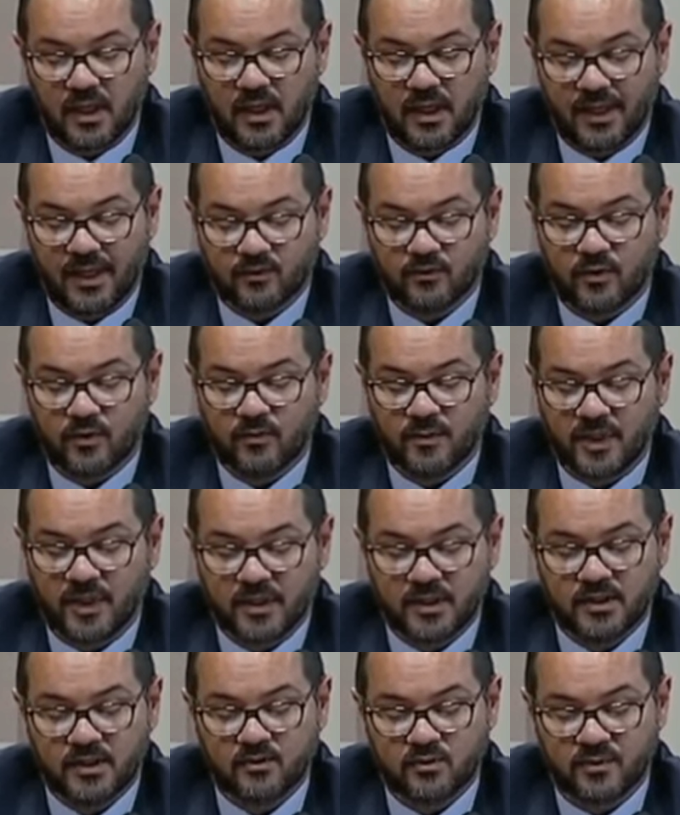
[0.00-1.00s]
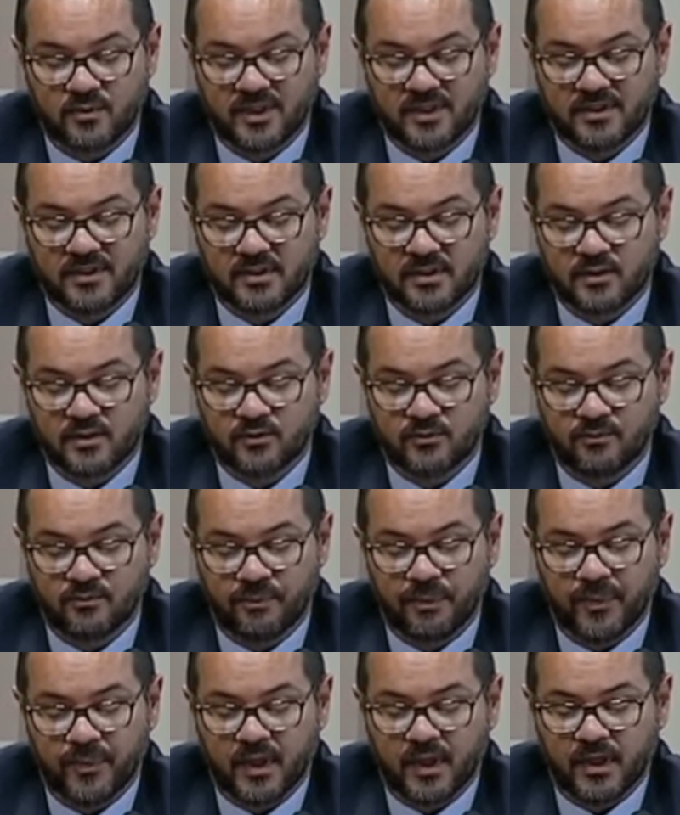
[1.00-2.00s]
Atualmente, no Brasil,
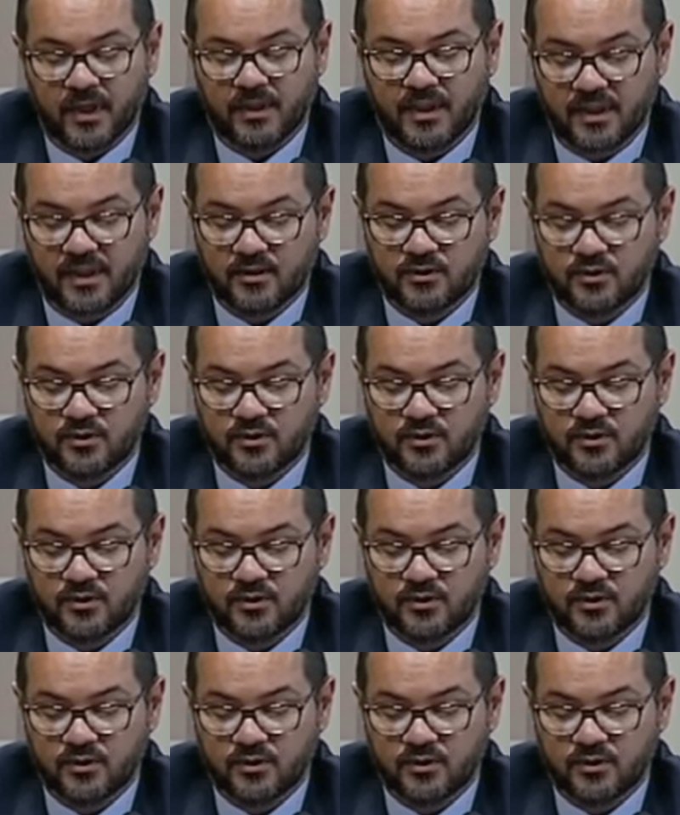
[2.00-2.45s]
dentre